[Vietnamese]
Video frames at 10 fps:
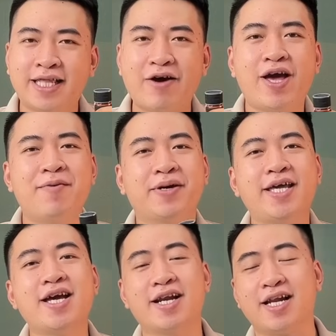Theo em cái
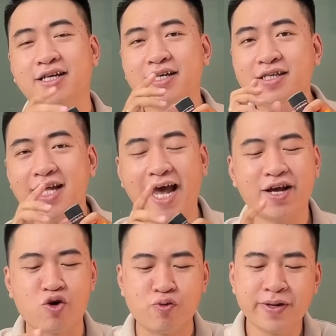nhận định cứ thay
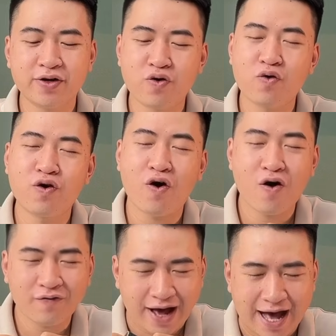của micro
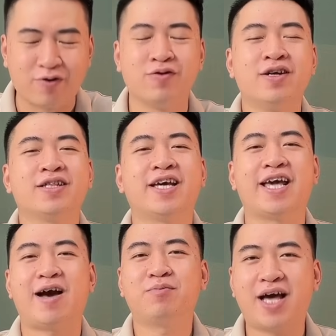ngon vào thì
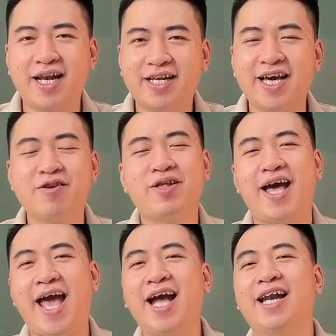âm thanh khi chúng ta
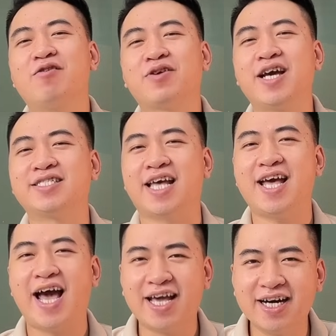hát karaoke sẽ
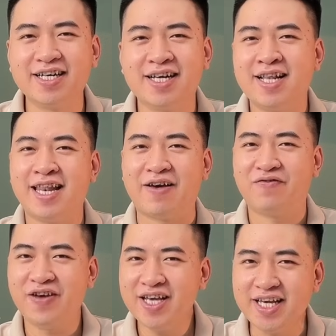hay hơn là
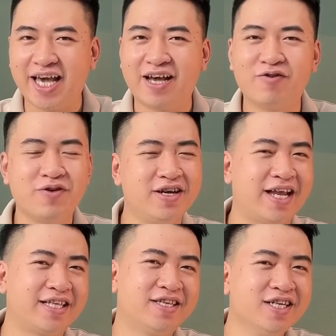phiến diện cũng như
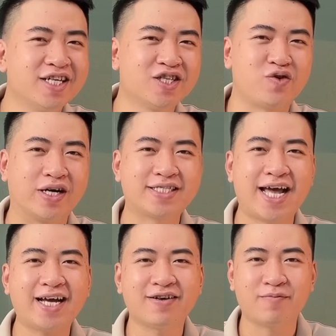là chưa có chuẩn
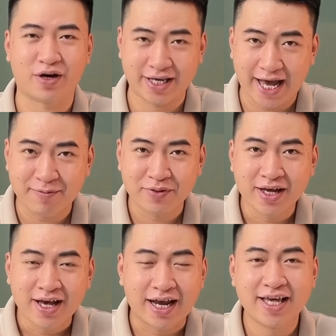xác mọi người nhé.
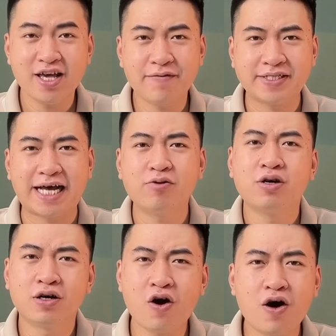À, lý do vì sao?
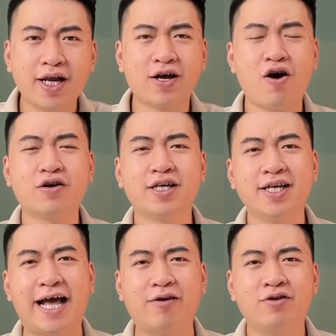Ngon là ngon như thế
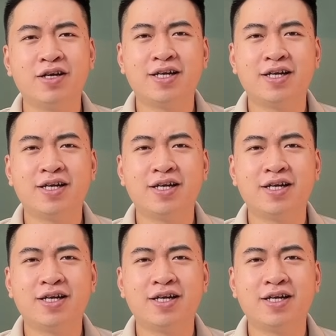nào?